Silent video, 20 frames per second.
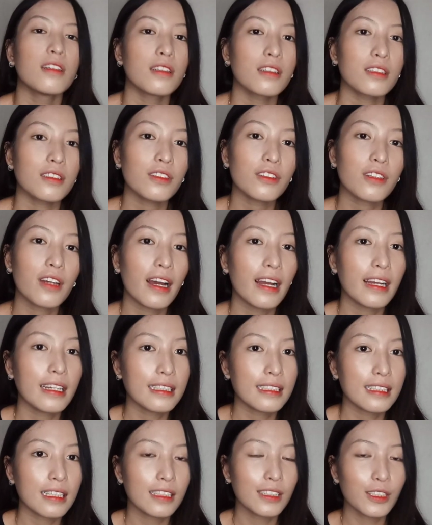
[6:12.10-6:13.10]
So
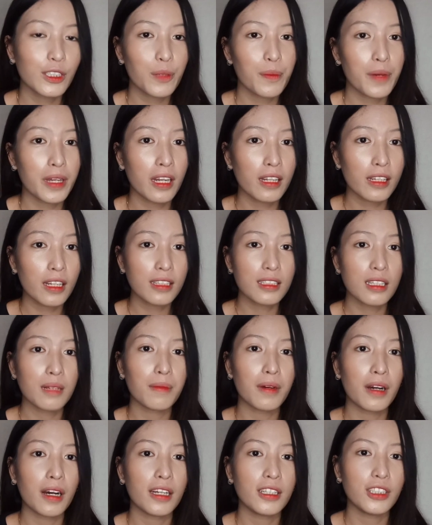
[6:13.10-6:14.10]
guys, since manada sa
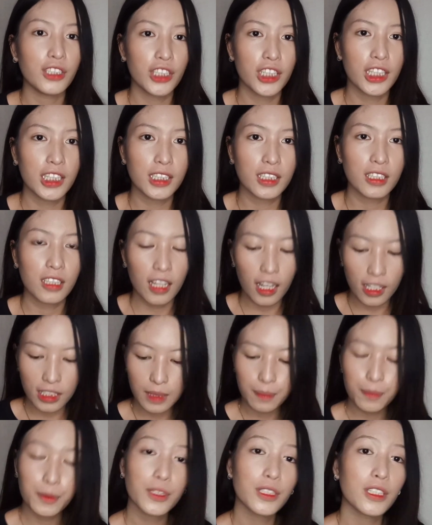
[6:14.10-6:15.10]
mga jeans,
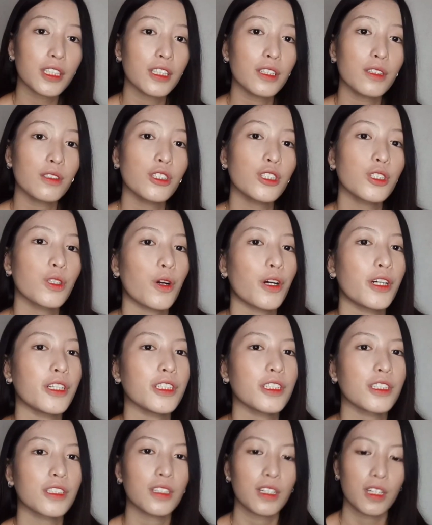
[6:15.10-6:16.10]
let's proceed to
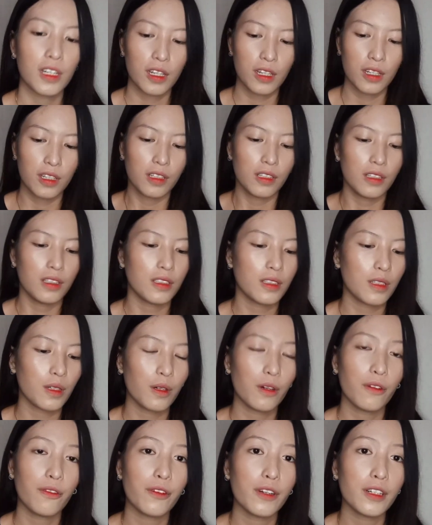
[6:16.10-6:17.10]
shorts.
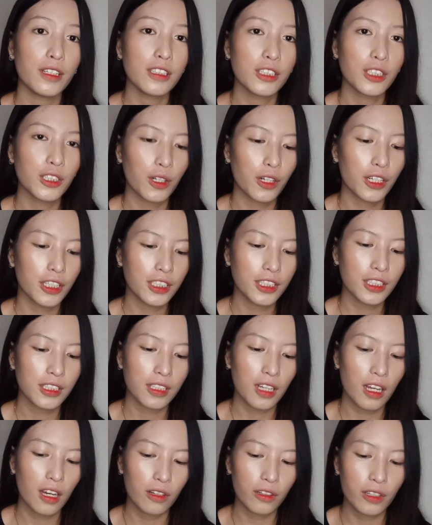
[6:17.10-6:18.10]
So, first shorts
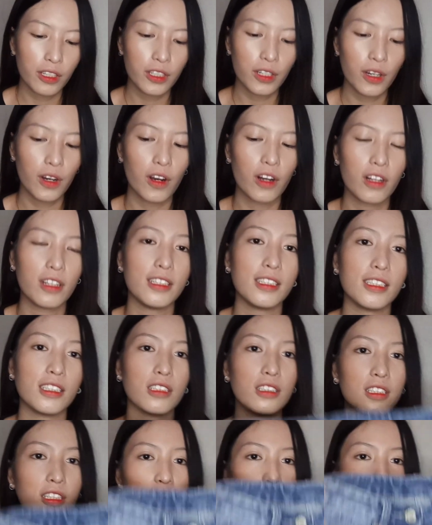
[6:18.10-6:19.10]
nga akong i-haul
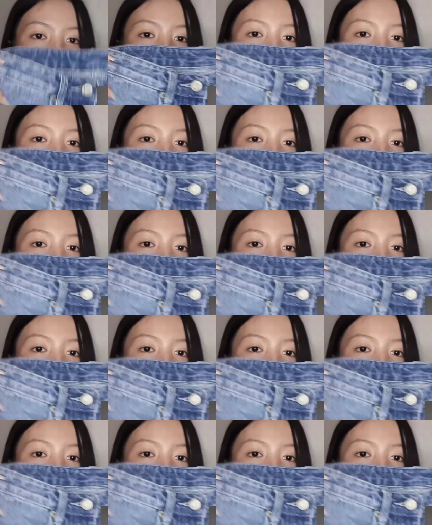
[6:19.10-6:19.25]
is this